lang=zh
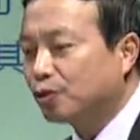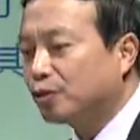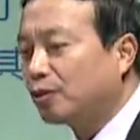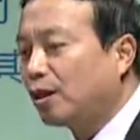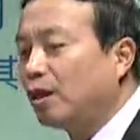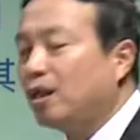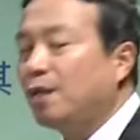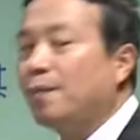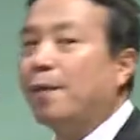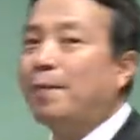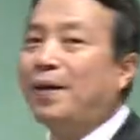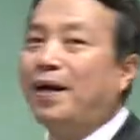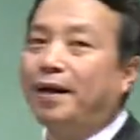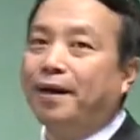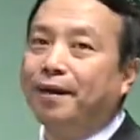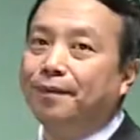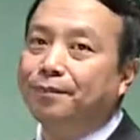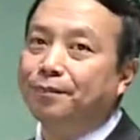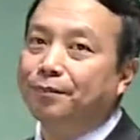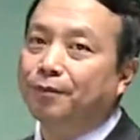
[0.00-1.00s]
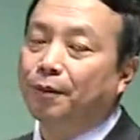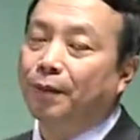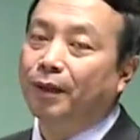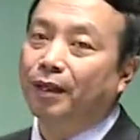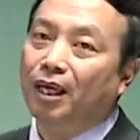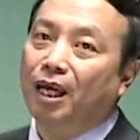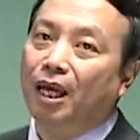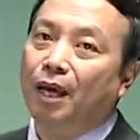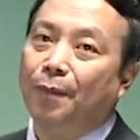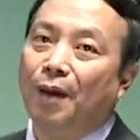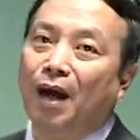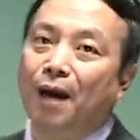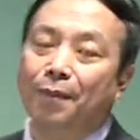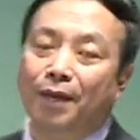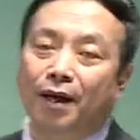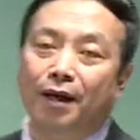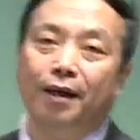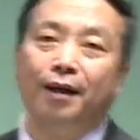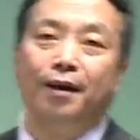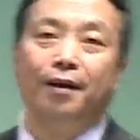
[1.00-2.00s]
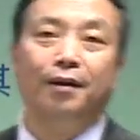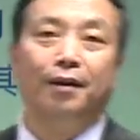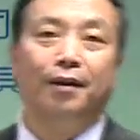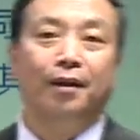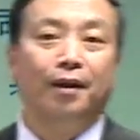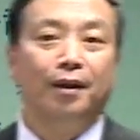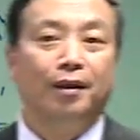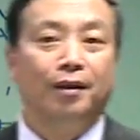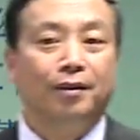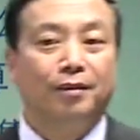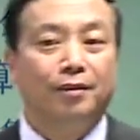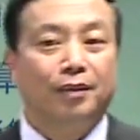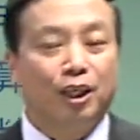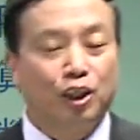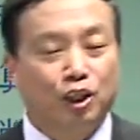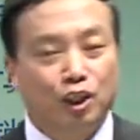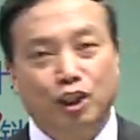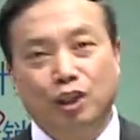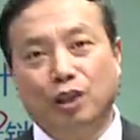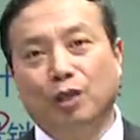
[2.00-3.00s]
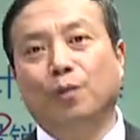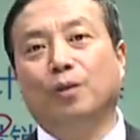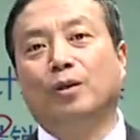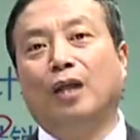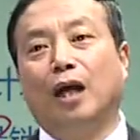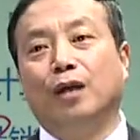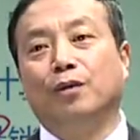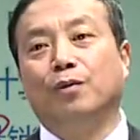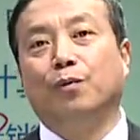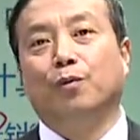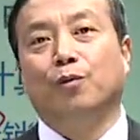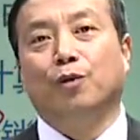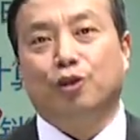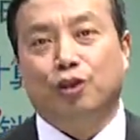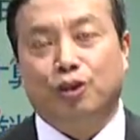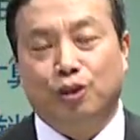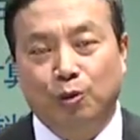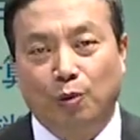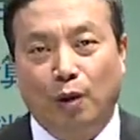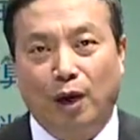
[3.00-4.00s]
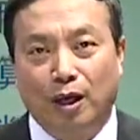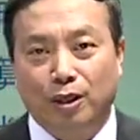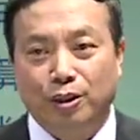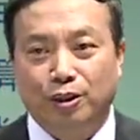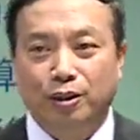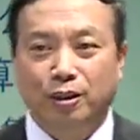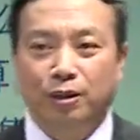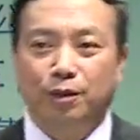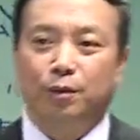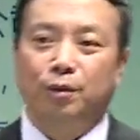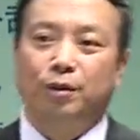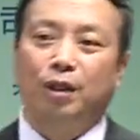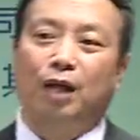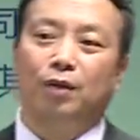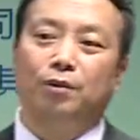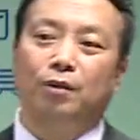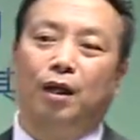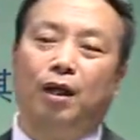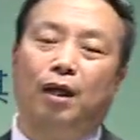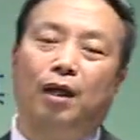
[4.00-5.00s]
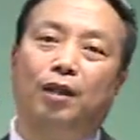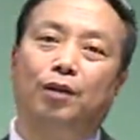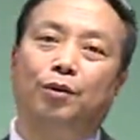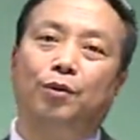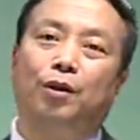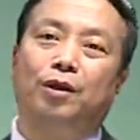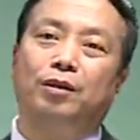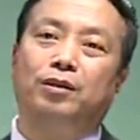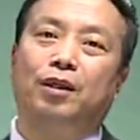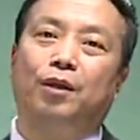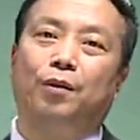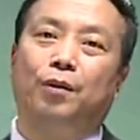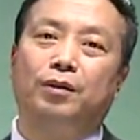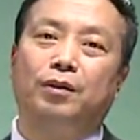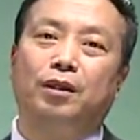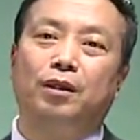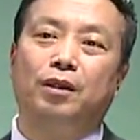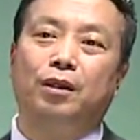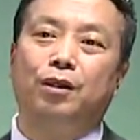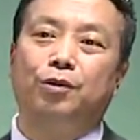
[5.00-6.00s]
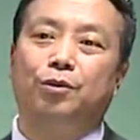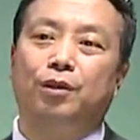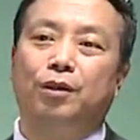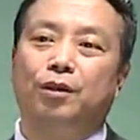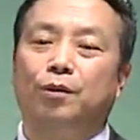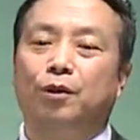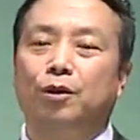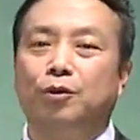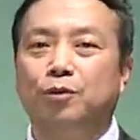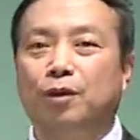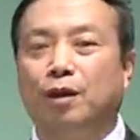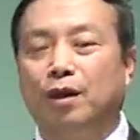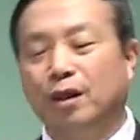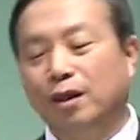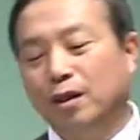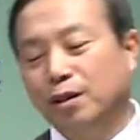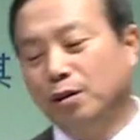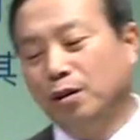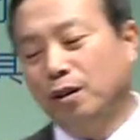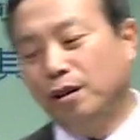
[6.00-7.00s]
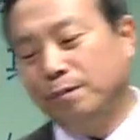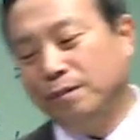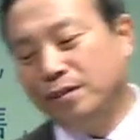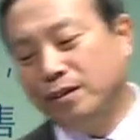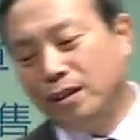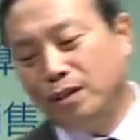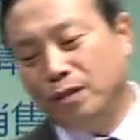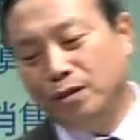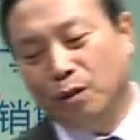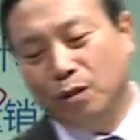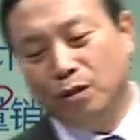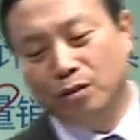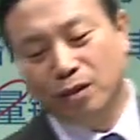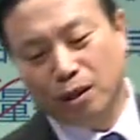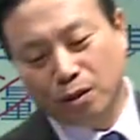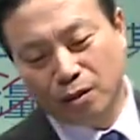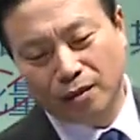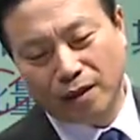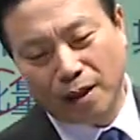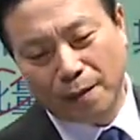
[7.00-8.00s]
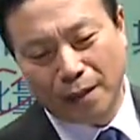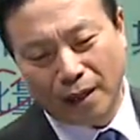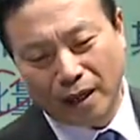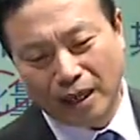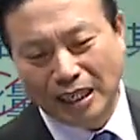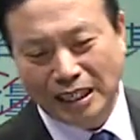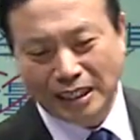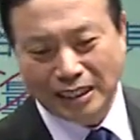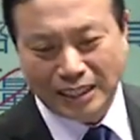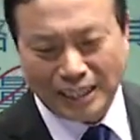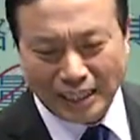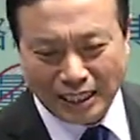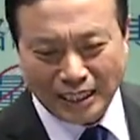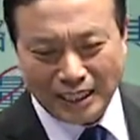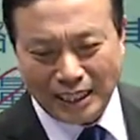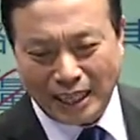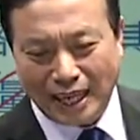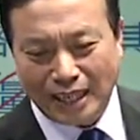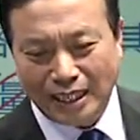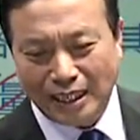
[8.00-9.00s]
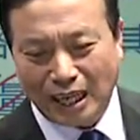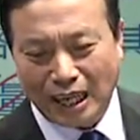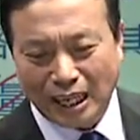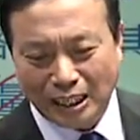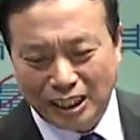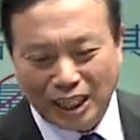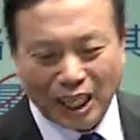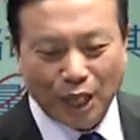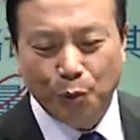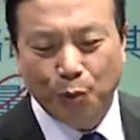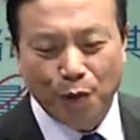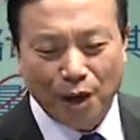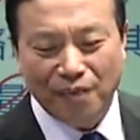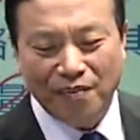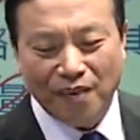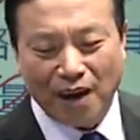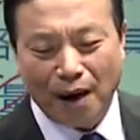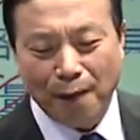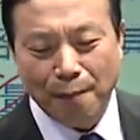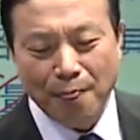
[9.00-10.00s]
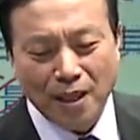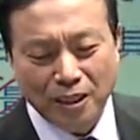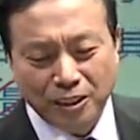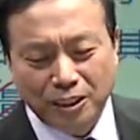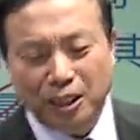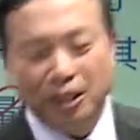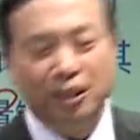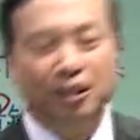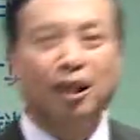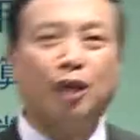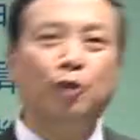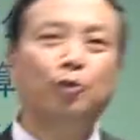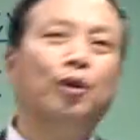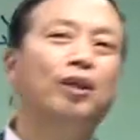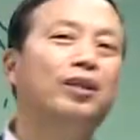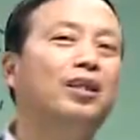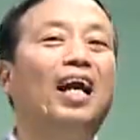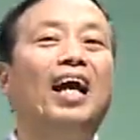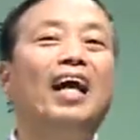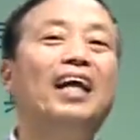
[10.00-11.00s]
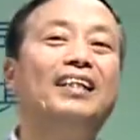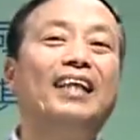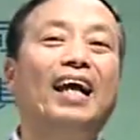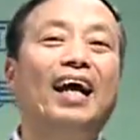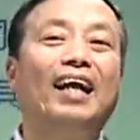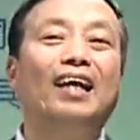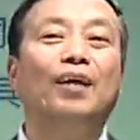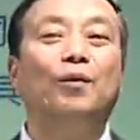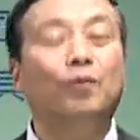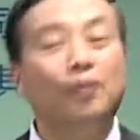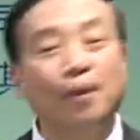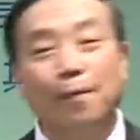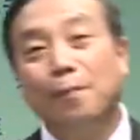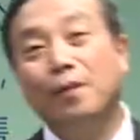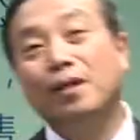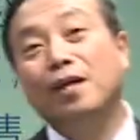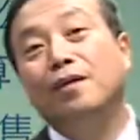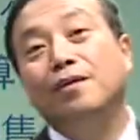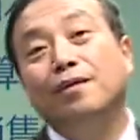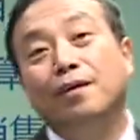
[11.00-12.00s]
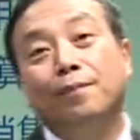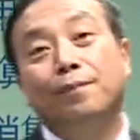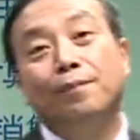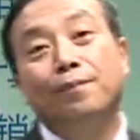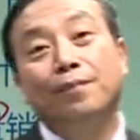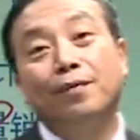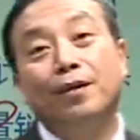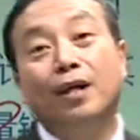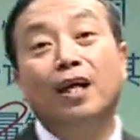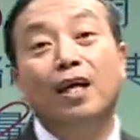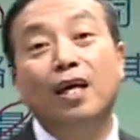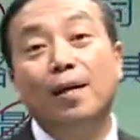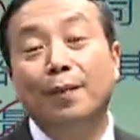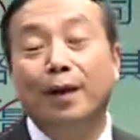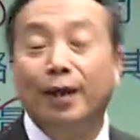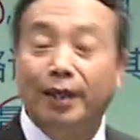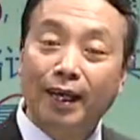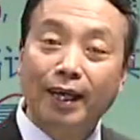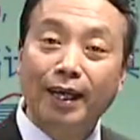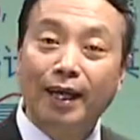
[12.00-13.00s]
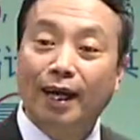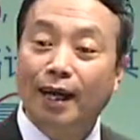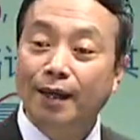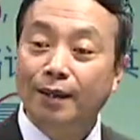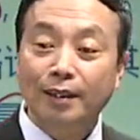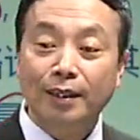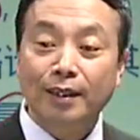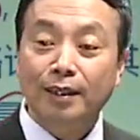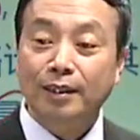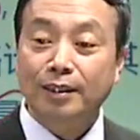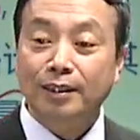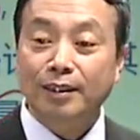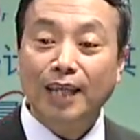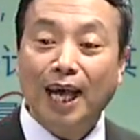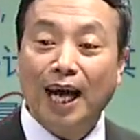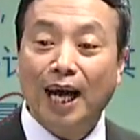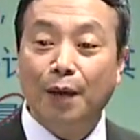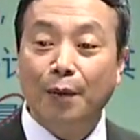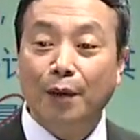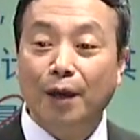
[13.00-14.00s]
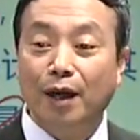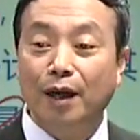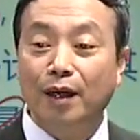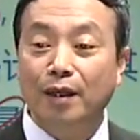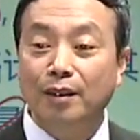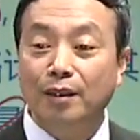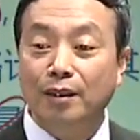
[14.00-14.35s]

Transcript: 知道，一百八十天，对吧？一百八十天，在实务当中，我说实务啊，实务当中很多企业，我曾经学生跟我说过，我们现在有增值税发票，今年啊这个月份啊进项税额太大，我先不认证，可以吗？可以啊。下月